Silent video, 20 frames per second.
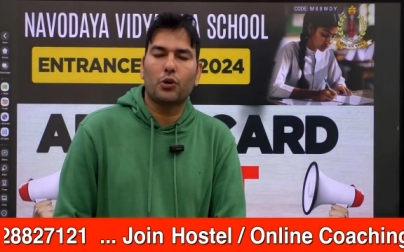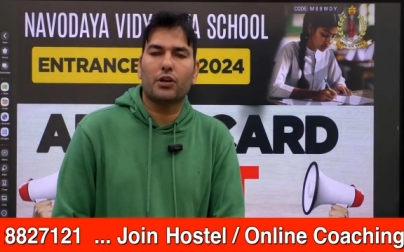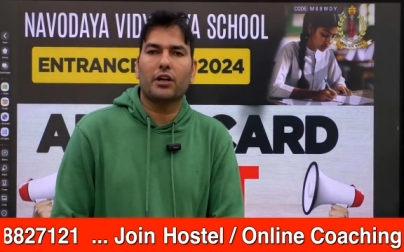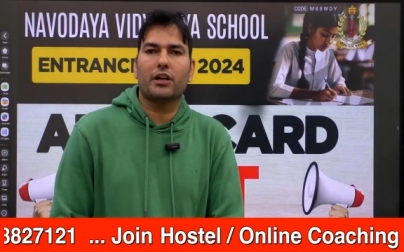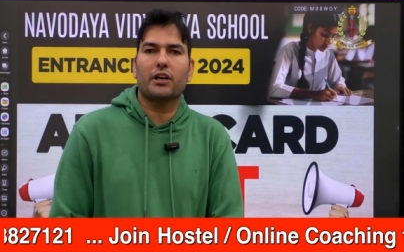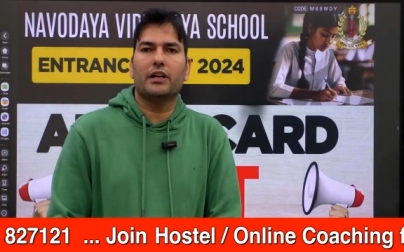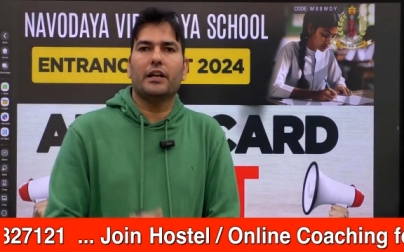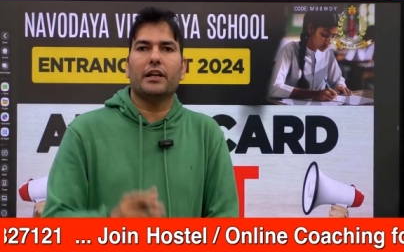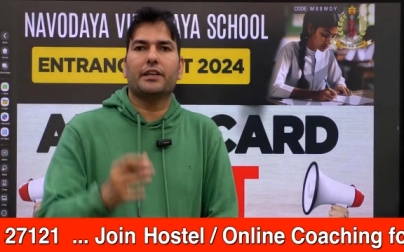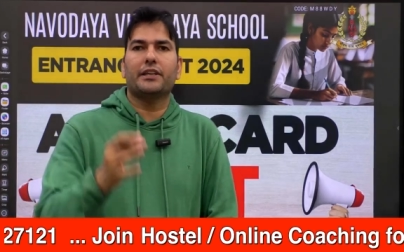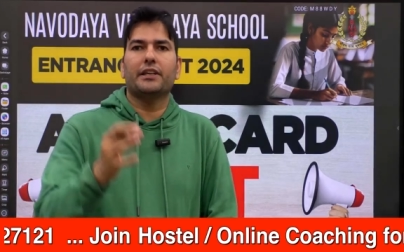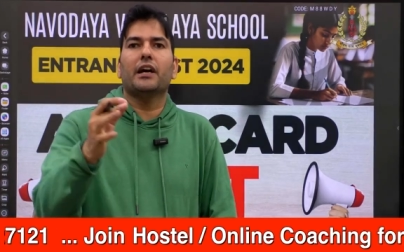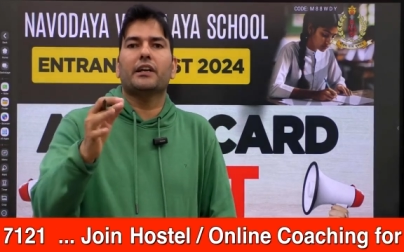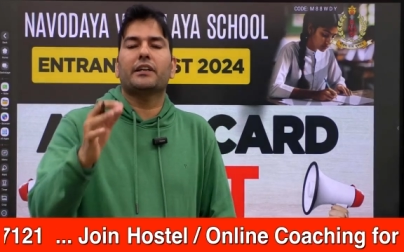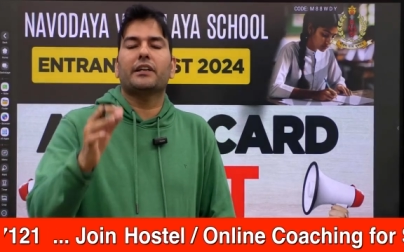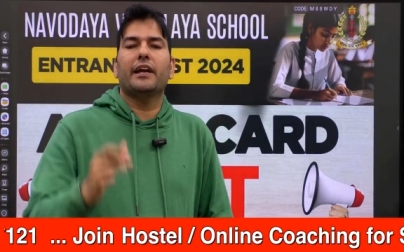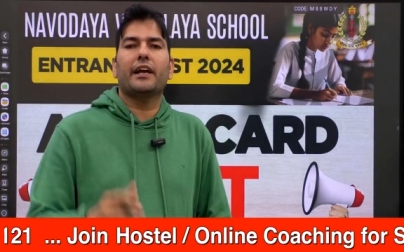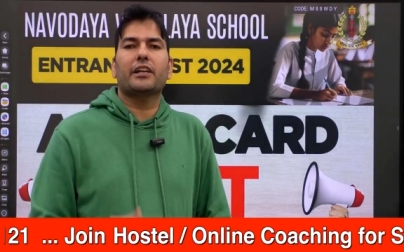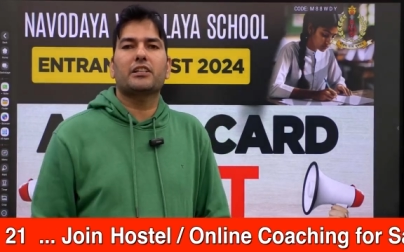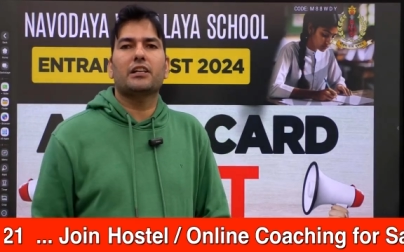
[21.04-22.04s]
करना है क्या
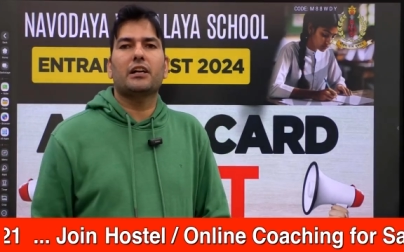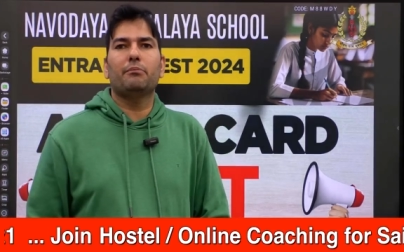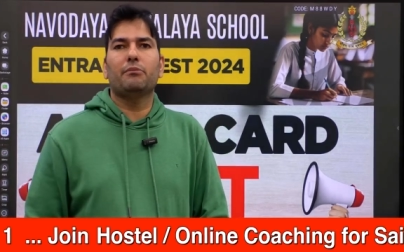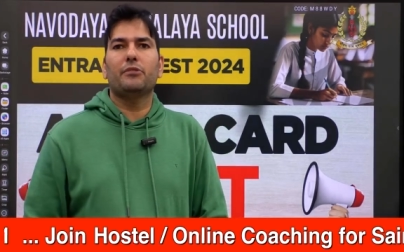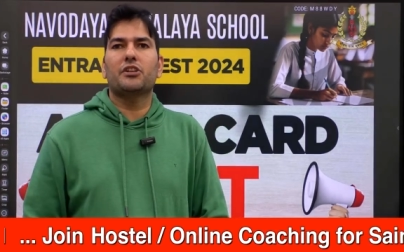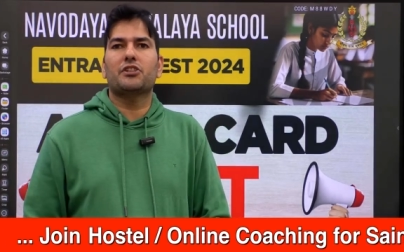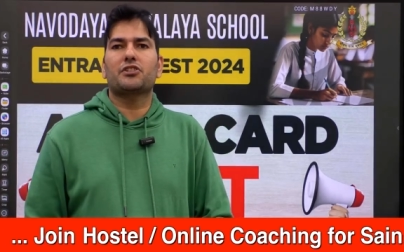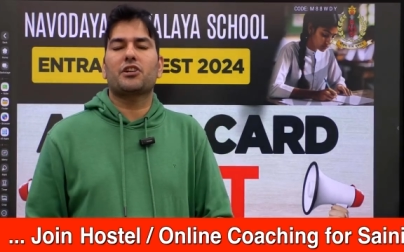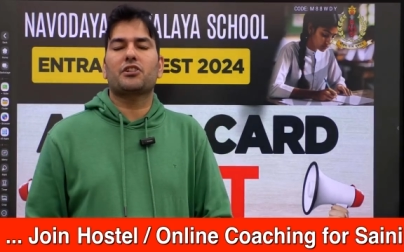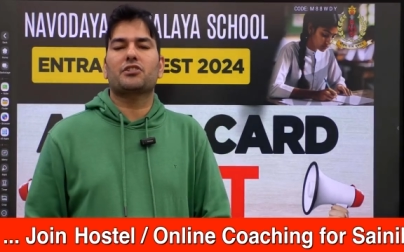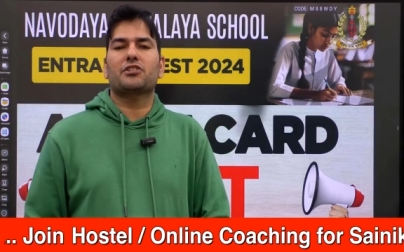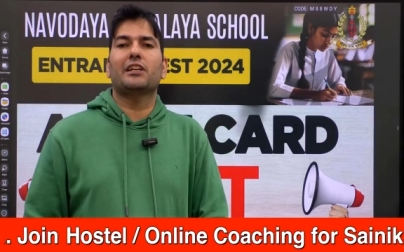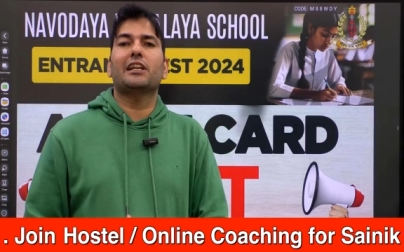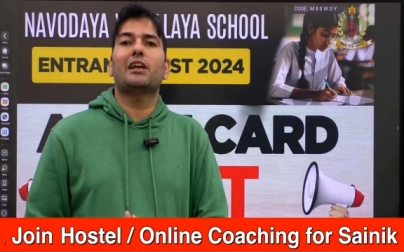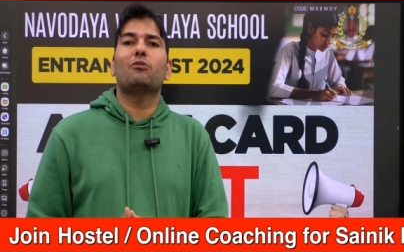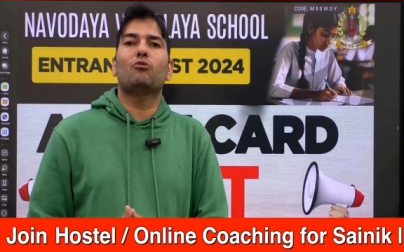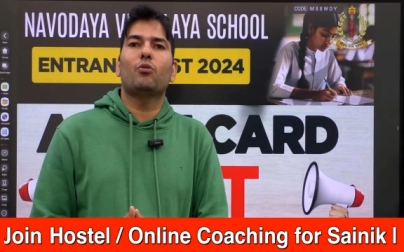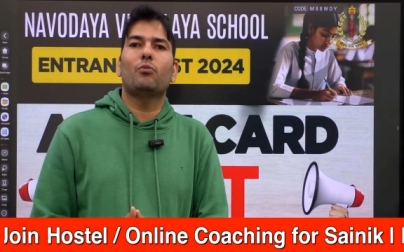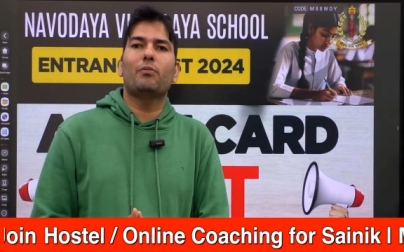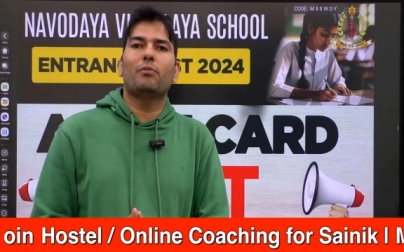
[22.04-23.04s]
क्या एग्जाम में इंस्ट्रक्शन है
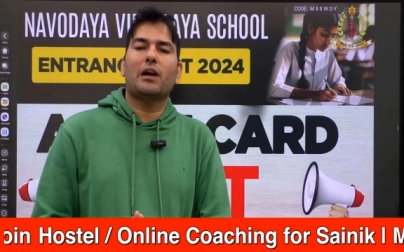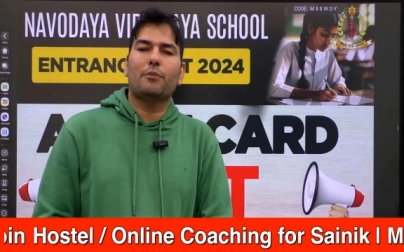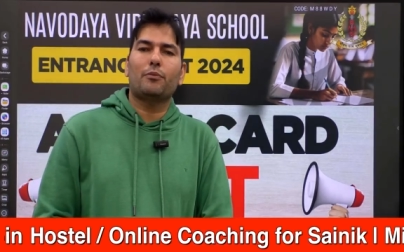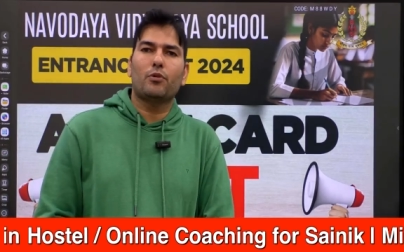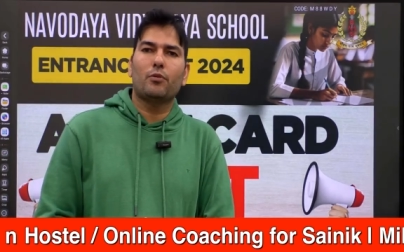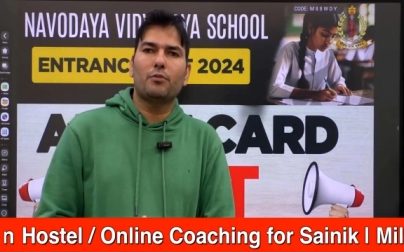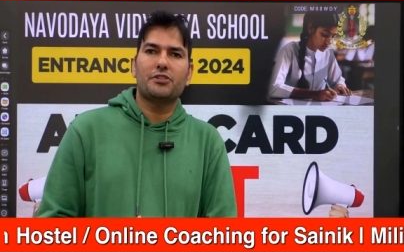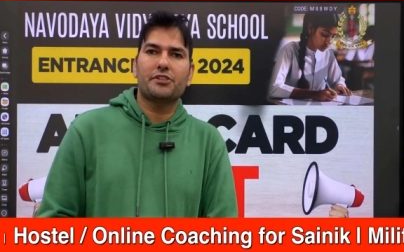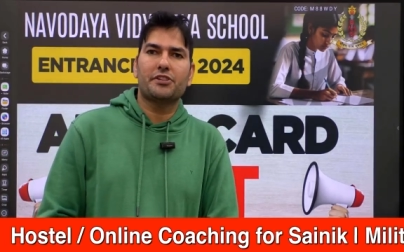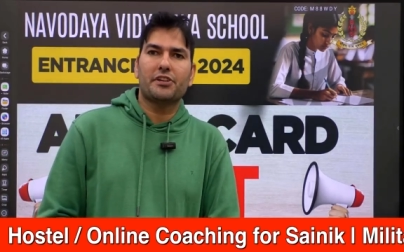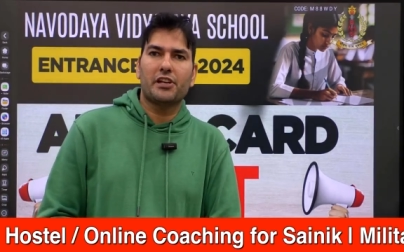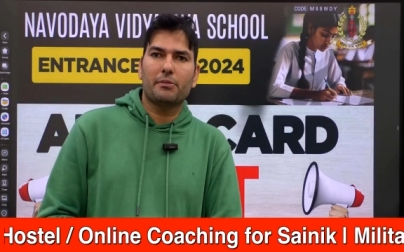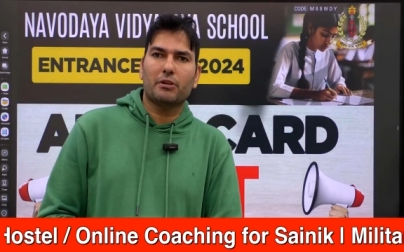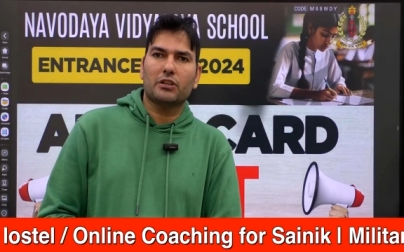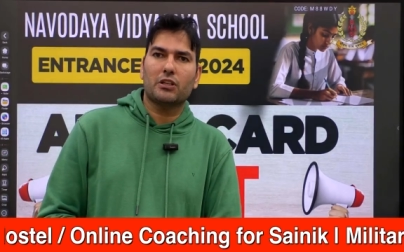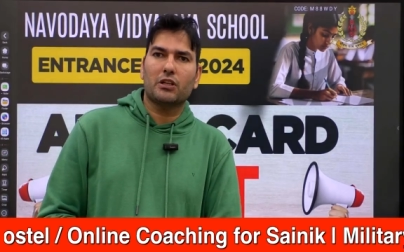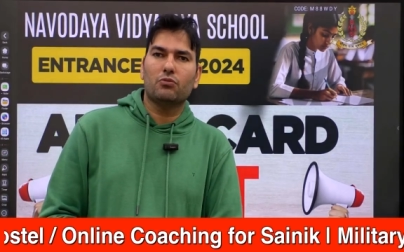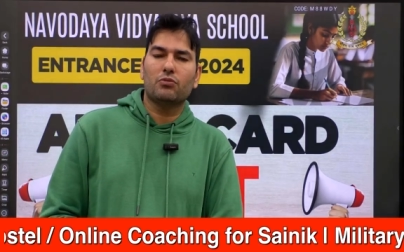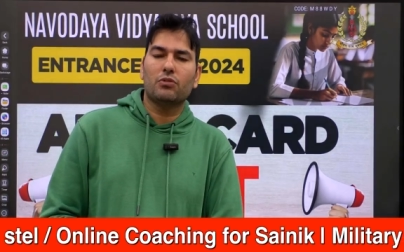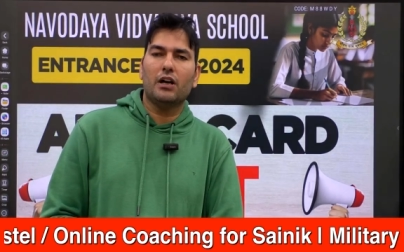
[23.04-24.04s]
वो मैं आपको बेसिकली
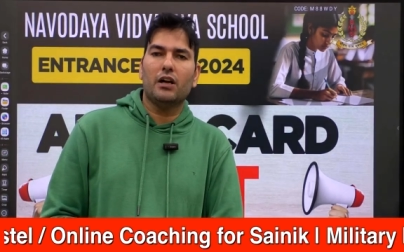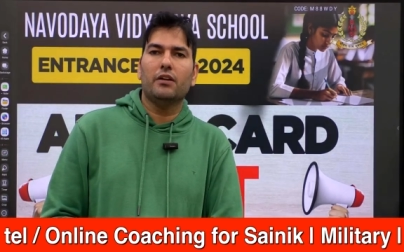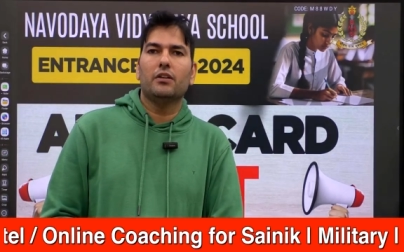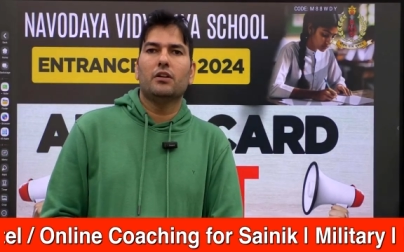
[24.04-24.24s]
बताऊंगा